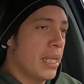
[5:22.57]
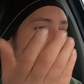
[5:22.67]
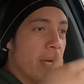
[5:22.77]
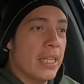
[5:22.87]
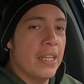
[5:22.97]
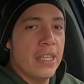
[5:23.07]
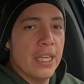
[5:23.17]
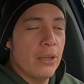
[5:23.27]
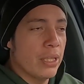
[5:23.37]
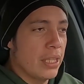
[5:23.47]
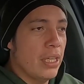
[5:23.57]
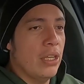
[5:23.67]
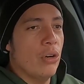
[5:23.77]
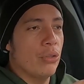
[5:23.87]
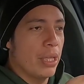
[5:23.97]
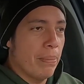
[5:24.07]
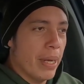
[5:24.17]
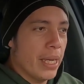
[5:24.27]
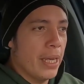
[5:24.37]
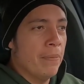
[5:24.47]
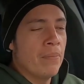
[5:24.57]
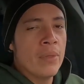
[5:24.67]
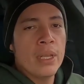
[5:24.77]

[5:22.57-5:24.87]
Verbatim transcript: te, manda dinero a ti o te pague,